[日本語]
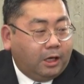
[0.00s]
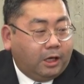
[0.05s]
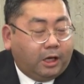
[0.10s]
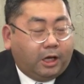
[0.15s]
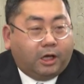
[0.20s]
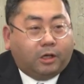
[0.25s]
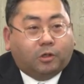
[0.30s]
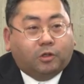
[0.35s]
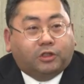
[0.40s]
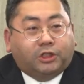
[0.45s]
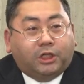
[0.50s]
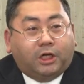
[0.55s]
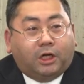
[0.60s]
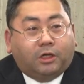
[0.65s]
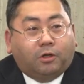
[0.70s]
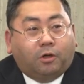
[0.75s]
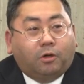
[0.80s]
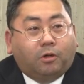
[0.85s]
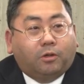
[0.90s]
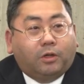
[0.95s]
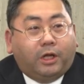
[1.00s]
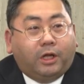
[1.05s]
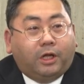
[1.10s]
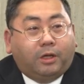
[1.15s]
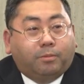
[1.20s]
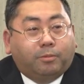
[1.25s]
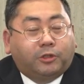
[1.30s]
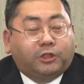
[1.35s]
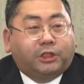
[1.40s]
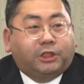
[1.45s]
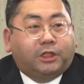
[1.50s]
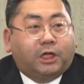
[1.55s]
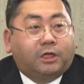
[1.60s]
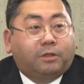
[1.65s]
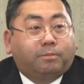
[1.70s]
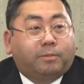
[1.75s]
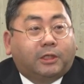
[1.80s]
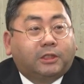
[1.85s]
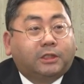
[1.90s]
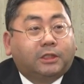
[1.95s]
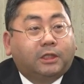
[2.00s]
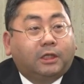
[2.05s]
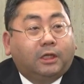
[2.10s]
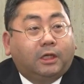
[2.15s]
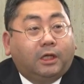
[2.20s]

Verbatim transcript: えー、こちらの、えー、文字になります。